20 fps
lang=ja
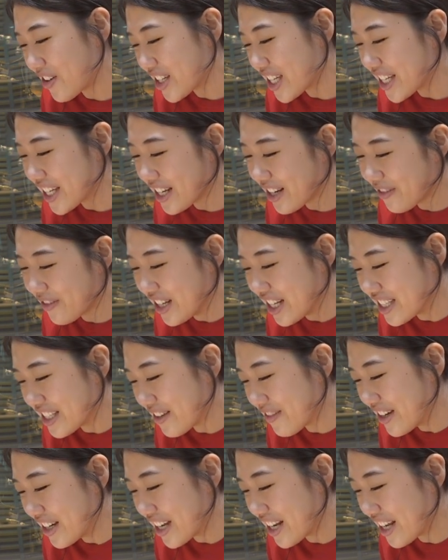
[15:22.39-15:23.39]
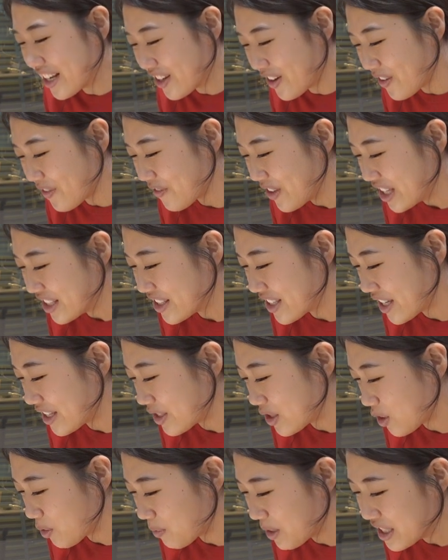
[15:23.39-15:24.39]
お聞きの皆様からの
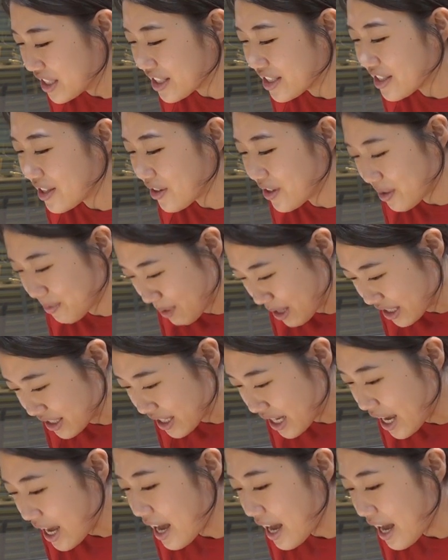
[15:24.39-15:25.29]
メッセージをお待ちしております